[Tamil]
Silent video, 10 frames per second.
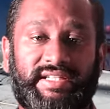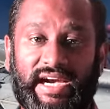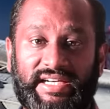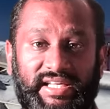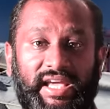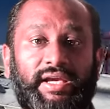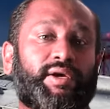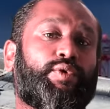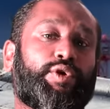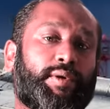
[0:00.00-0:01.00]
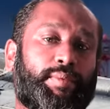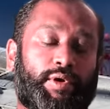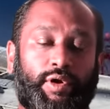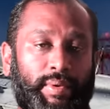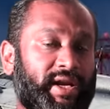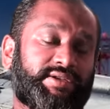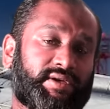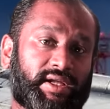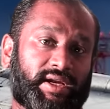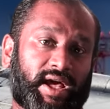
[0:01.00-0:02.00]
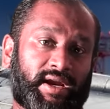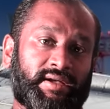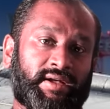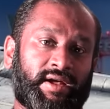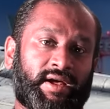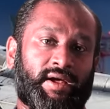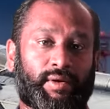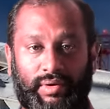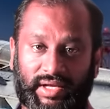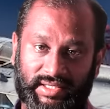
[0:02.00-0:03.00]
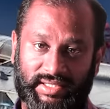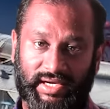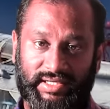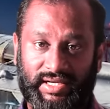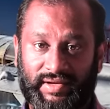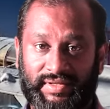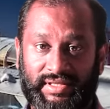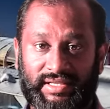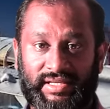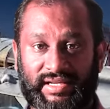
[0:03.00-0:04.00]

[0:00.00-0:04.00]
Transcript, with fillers: ஜெலன்ஸ்கிக்கு கொடுக்க போகிறோம் அப்படின்னு சொல்லியிருக்காரு குடியரசுக் கட்சி வந்து